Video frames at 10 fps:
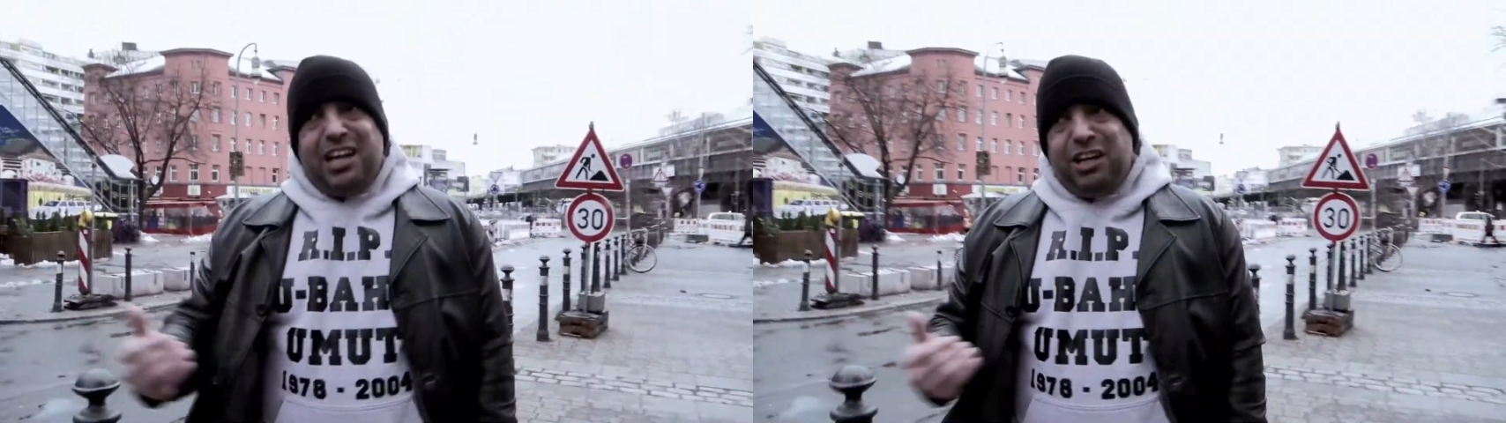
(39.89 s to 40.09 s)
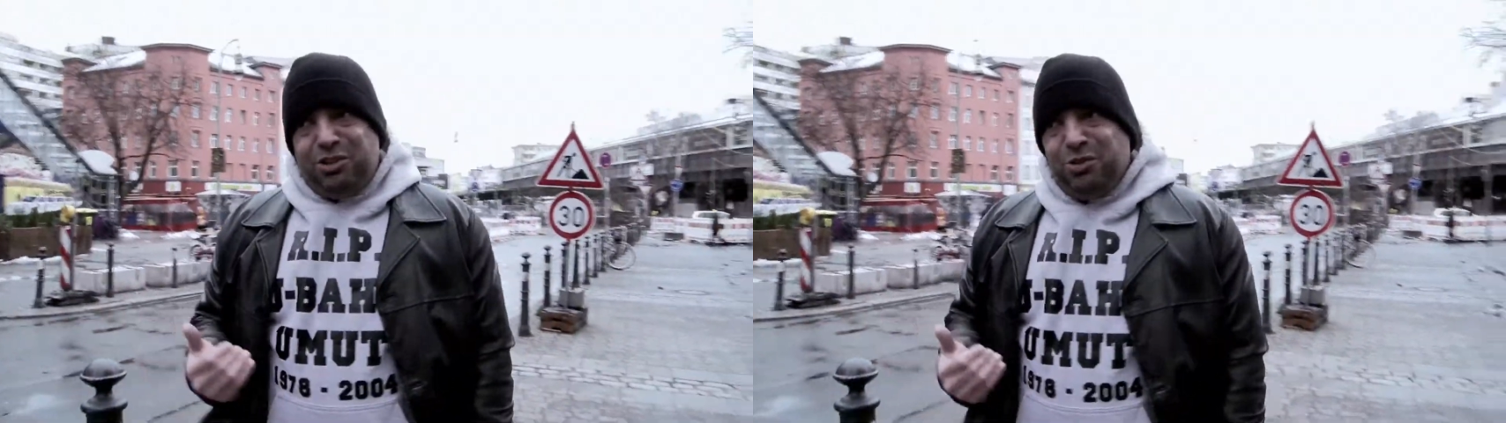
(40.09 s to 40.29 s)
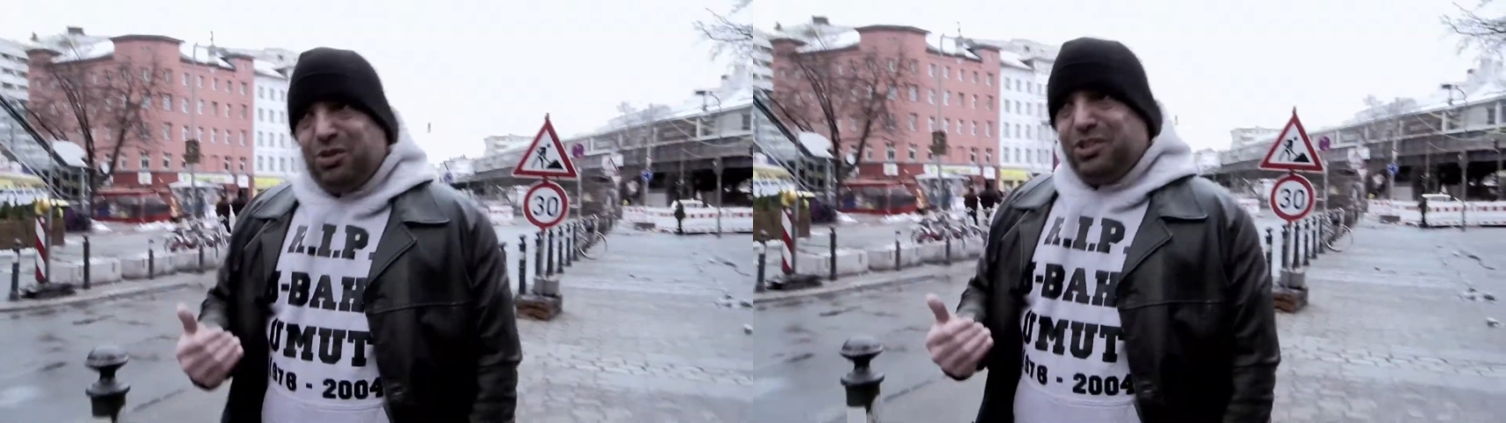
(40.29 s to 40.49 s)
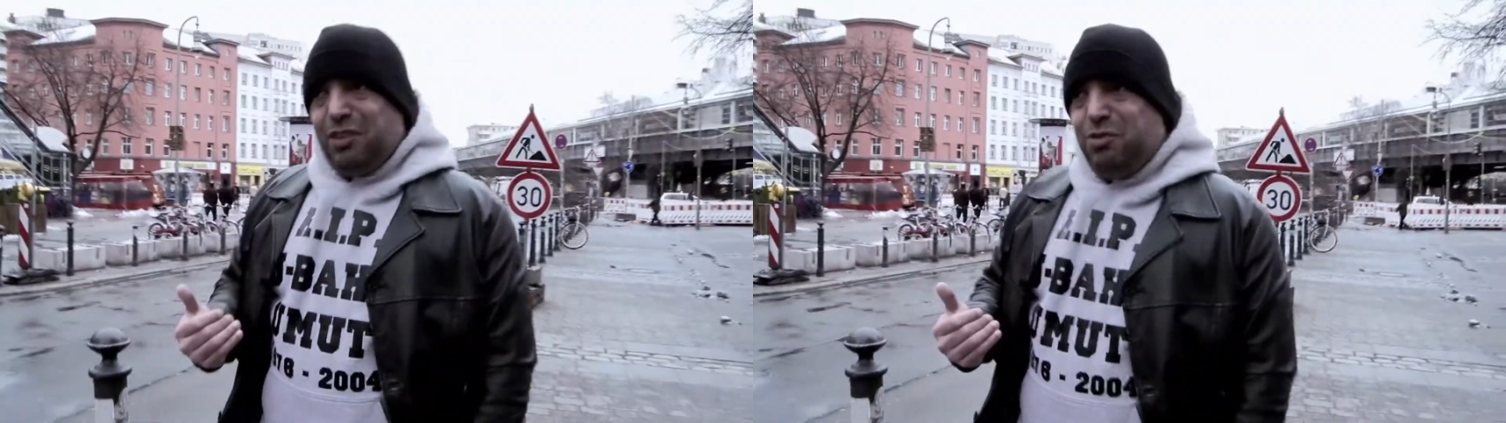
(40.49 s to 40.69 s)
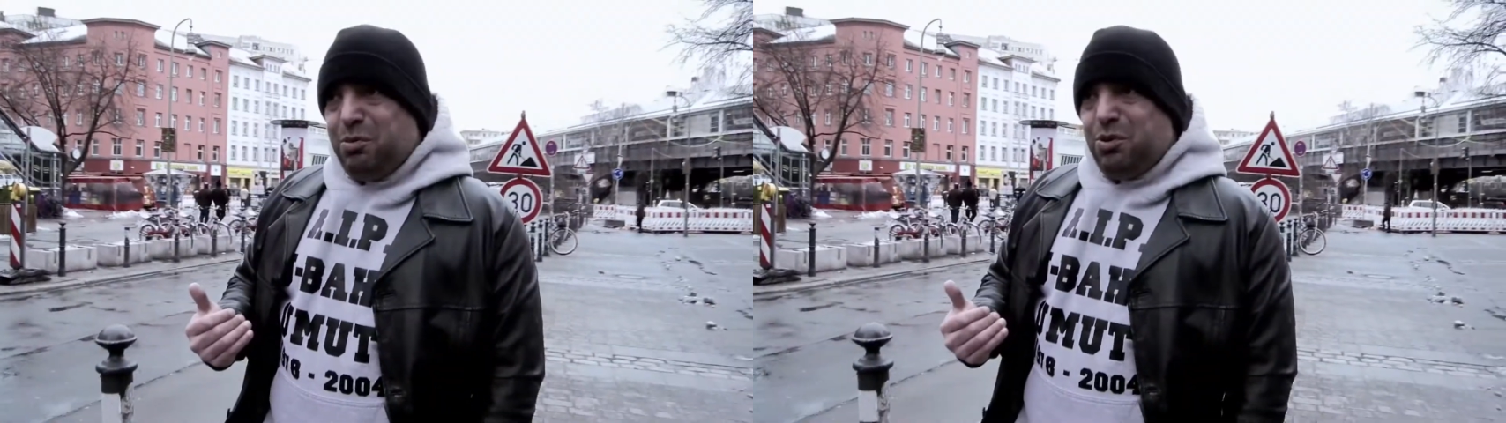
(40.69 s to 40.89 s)
Rechnung
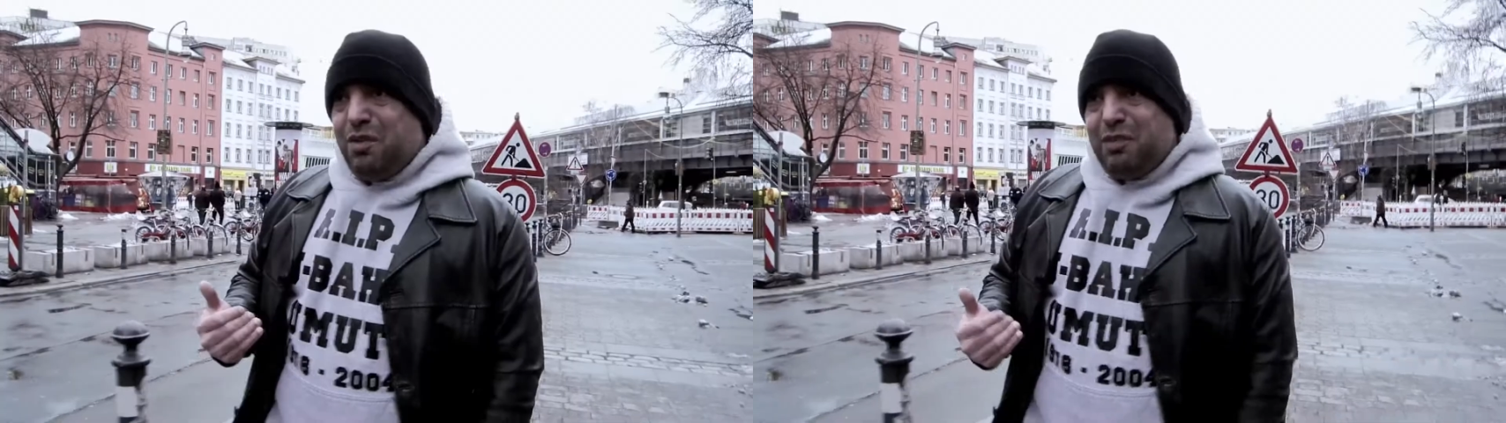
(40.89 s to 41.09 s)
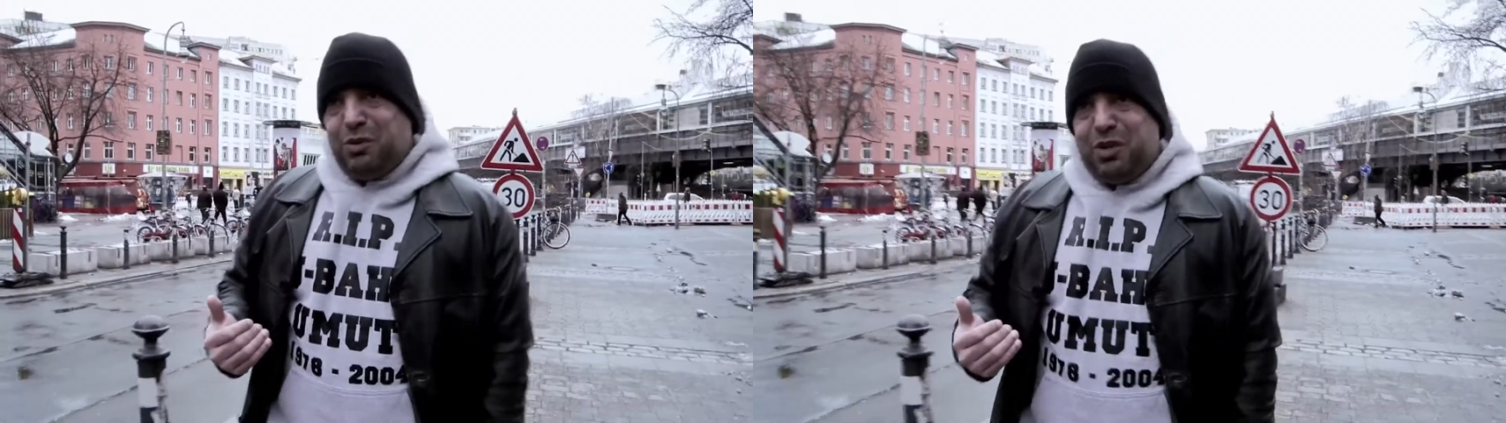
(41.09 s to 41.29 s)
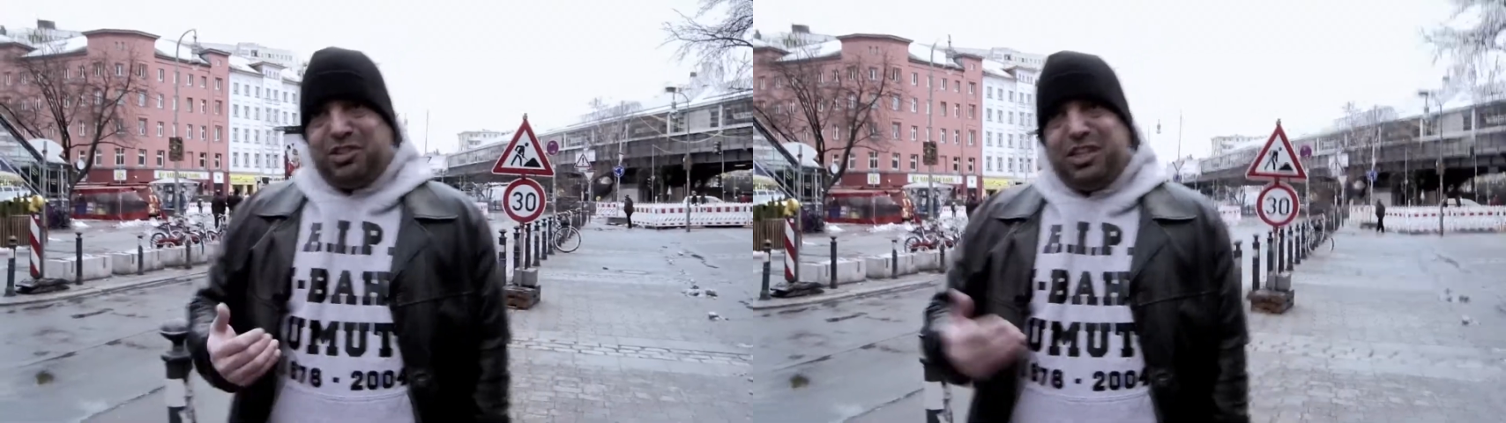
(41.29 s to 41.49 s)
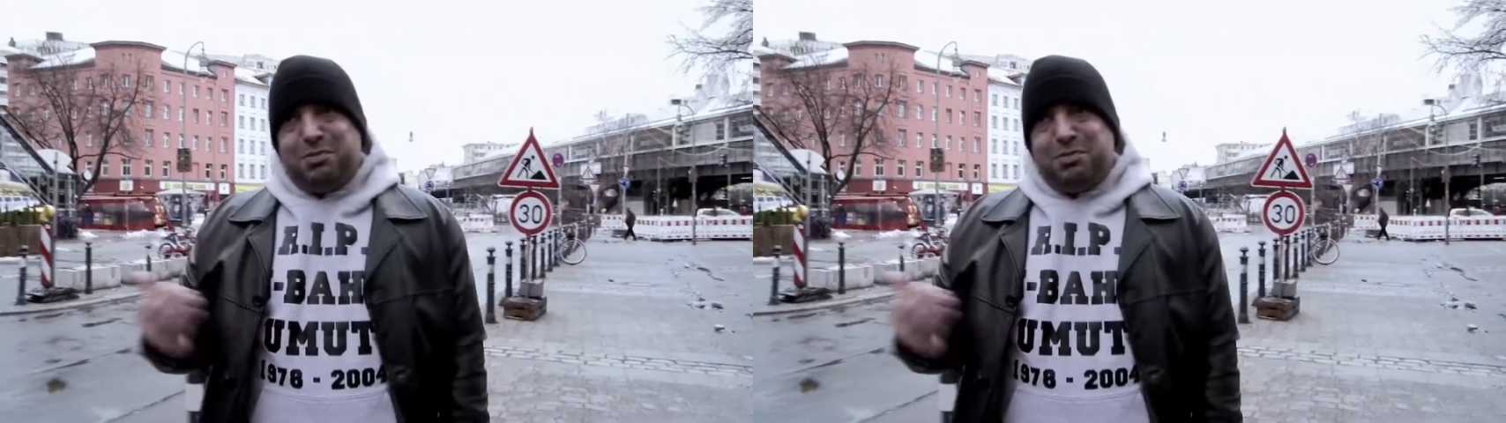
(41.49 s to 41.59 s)
dafür bekommen, weil du hast nichts